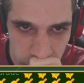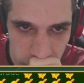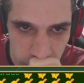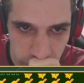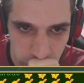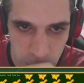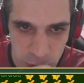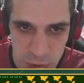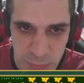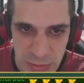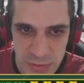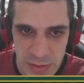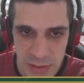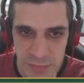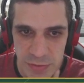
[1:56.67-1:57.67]
um pouco de medo de
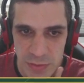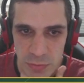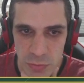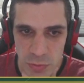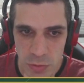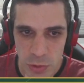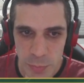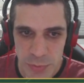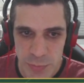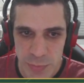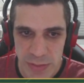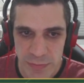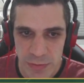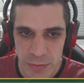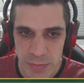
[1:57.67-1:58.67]
estar tá levando algum golpe, tipo
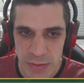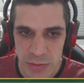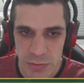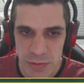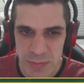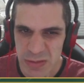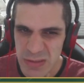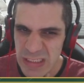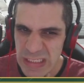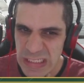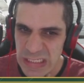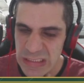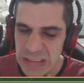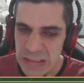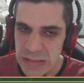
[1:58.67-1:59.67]
cavalo B2, mas não tem
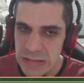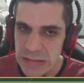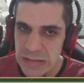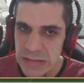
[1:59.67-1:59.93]
nada, né?